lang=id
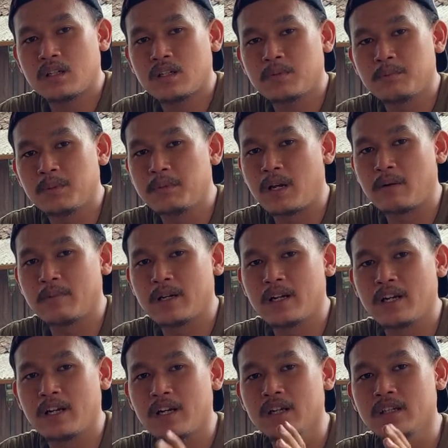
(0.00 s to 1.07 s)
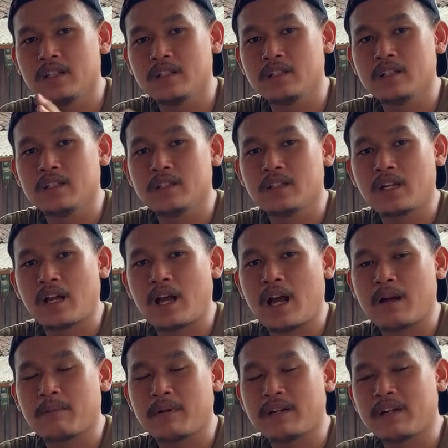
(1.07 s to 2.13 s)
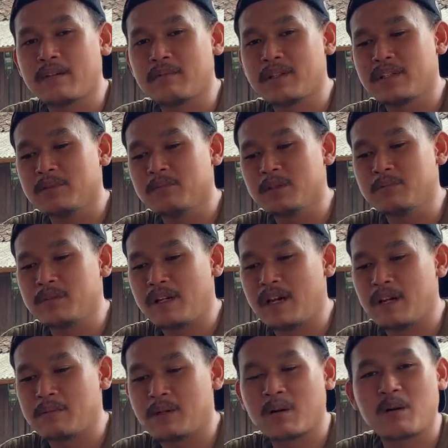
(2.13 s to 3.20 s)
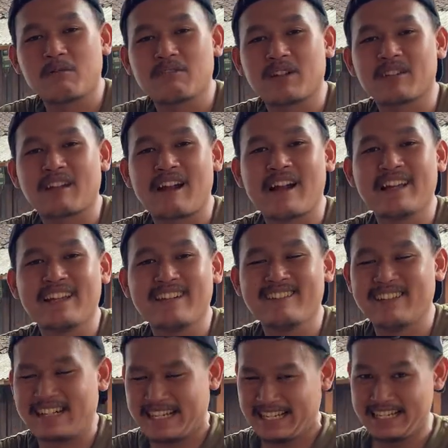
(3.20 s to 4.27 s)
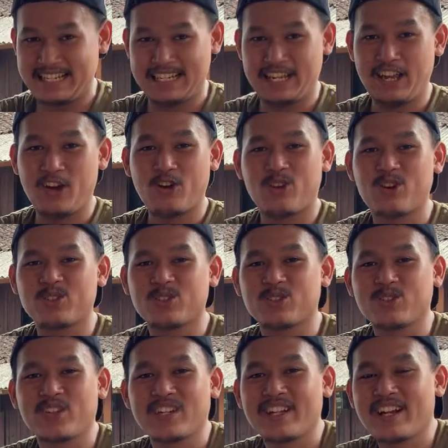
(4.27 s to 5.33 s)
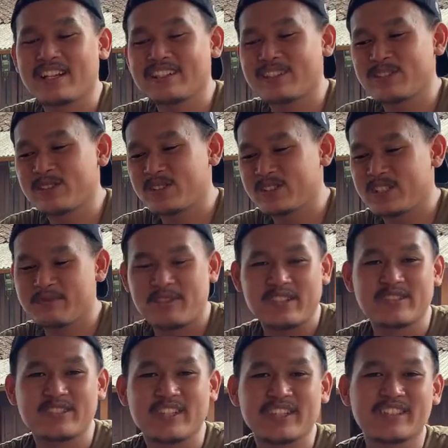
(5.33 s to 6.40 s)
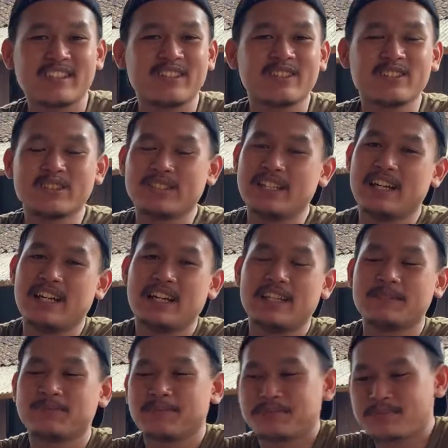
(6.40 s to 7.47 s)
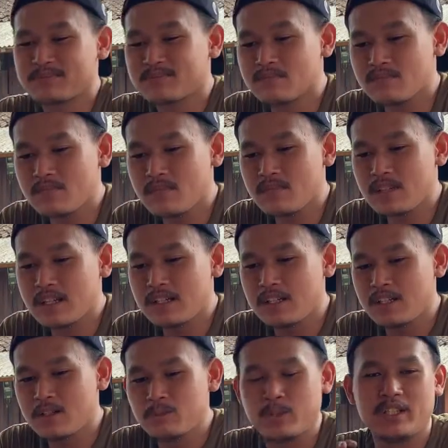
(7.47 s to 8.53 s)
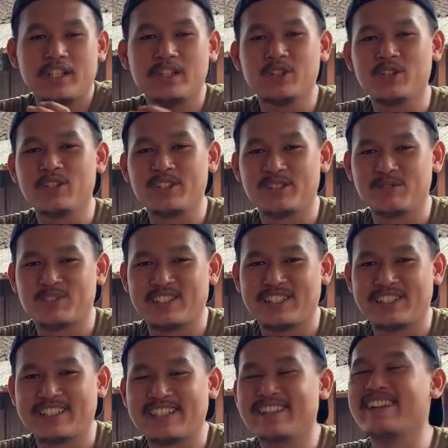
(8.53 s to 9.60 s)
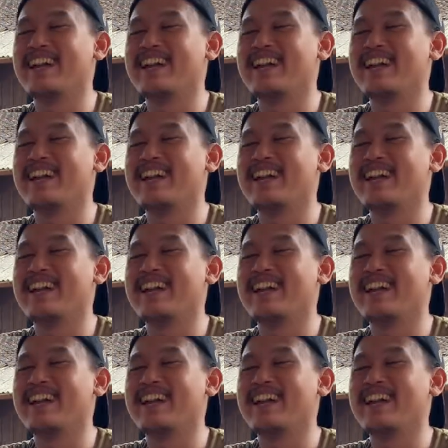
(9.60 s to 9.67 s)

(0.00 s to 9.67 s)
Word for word: beberapa apa namanya beberapa konten terakhir wah kok tutorial terus tip and trick terus ya begini dulur semuanya